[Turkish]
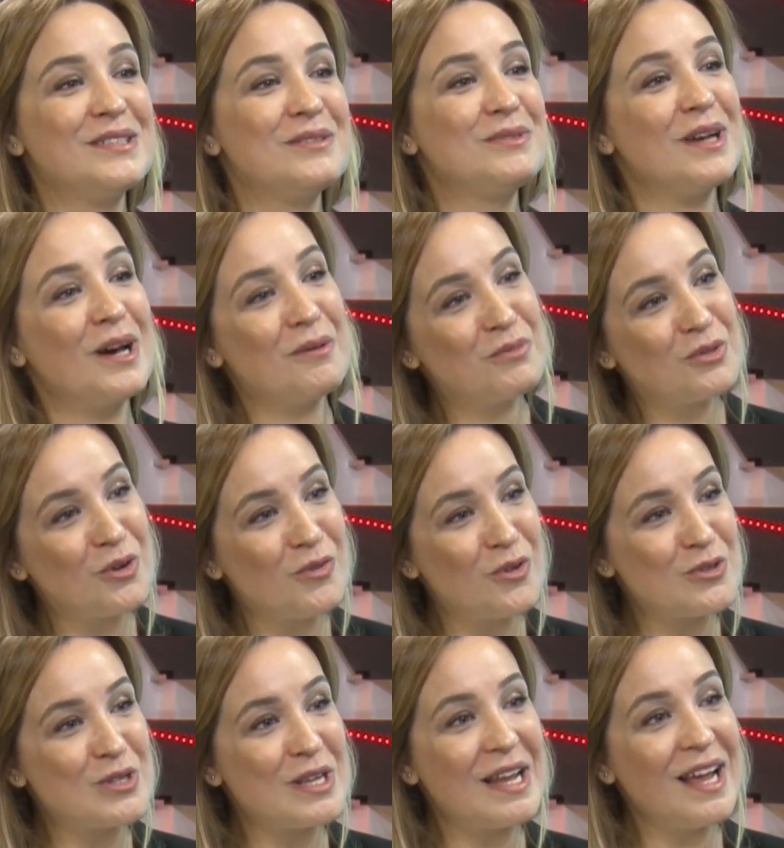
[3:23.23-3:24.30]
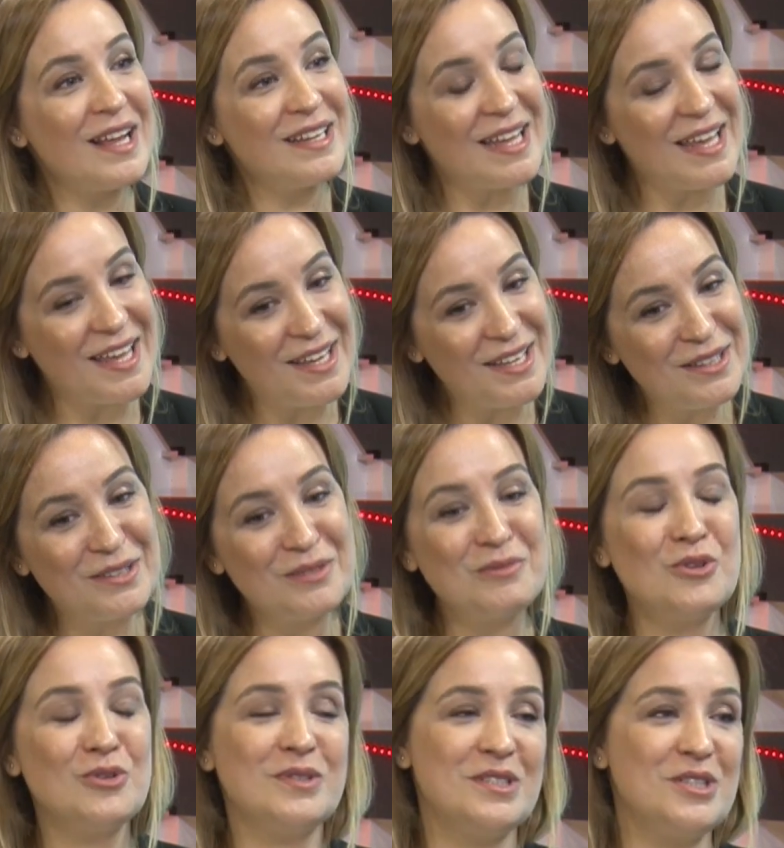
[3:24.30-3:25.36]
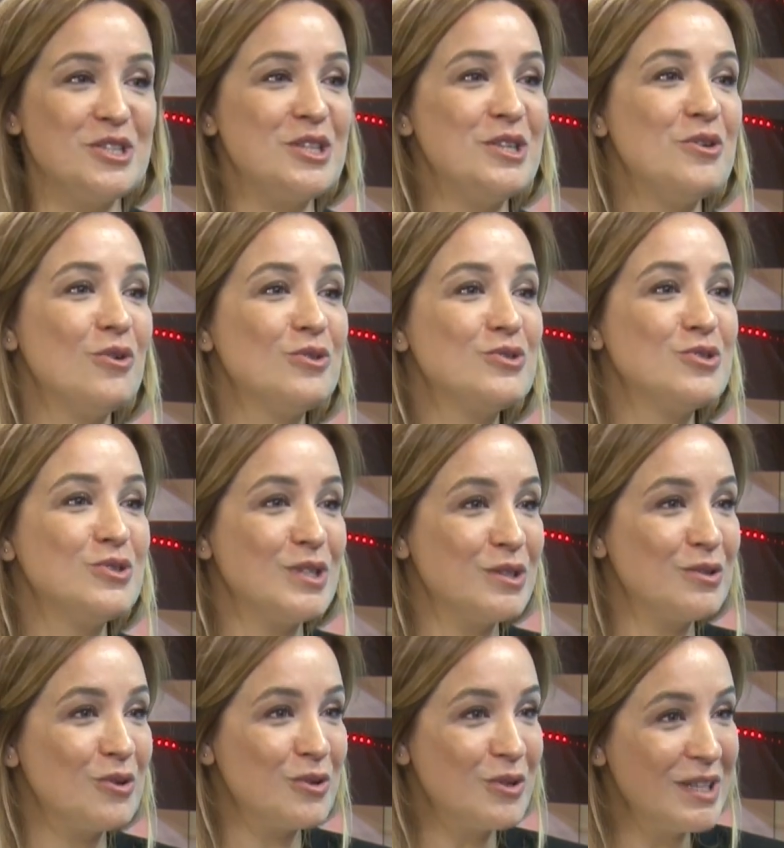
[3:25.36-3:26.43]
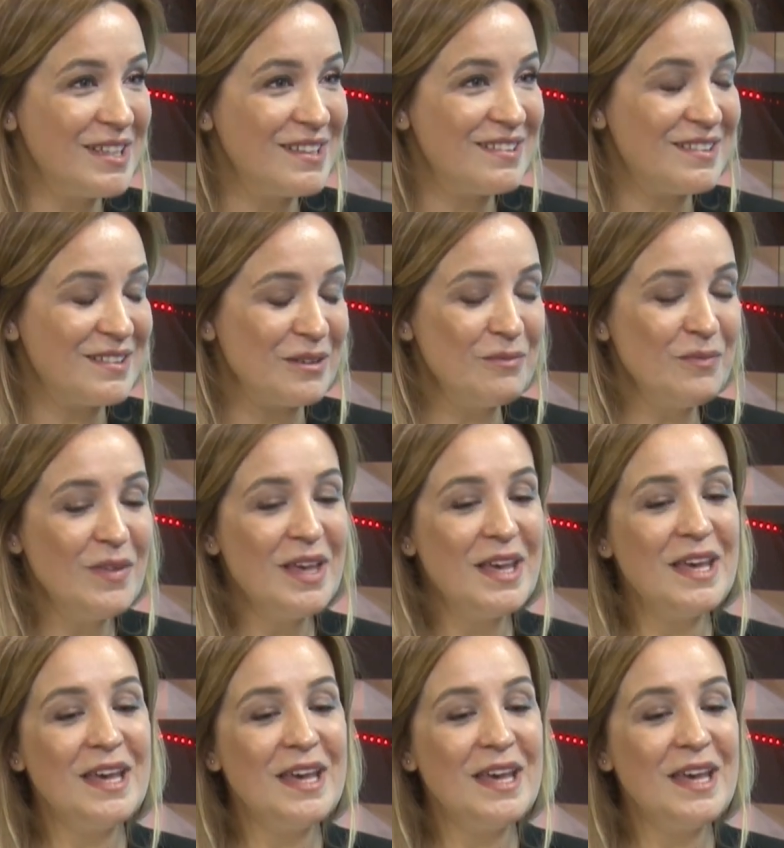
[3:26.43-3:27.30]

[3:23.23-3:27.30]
tabii daha profesyonel eğitim yöneticiliği yolculuğuna doğru gittim.